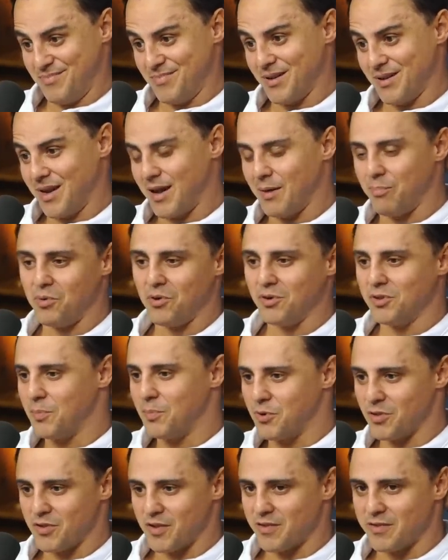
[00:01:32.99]
Ah, pô,
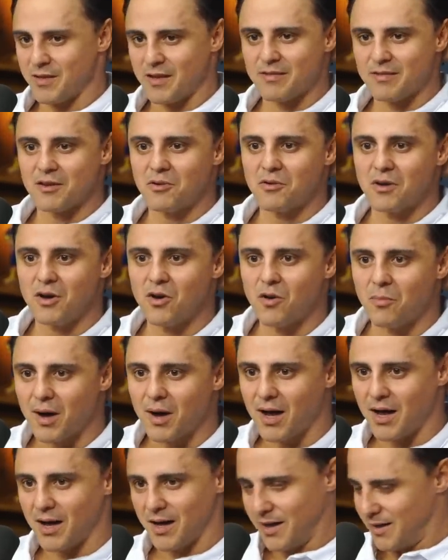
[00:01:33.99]
depois do acidente você não ganhou
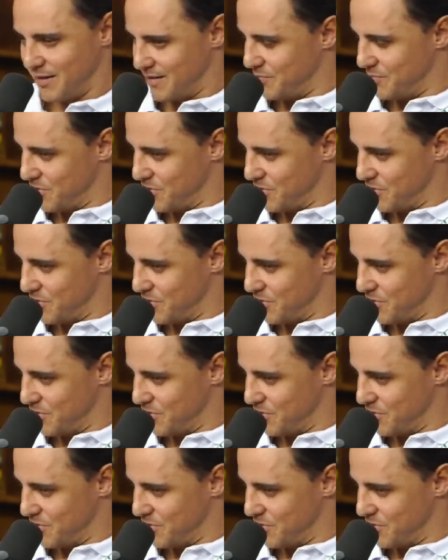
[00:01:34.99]
mais.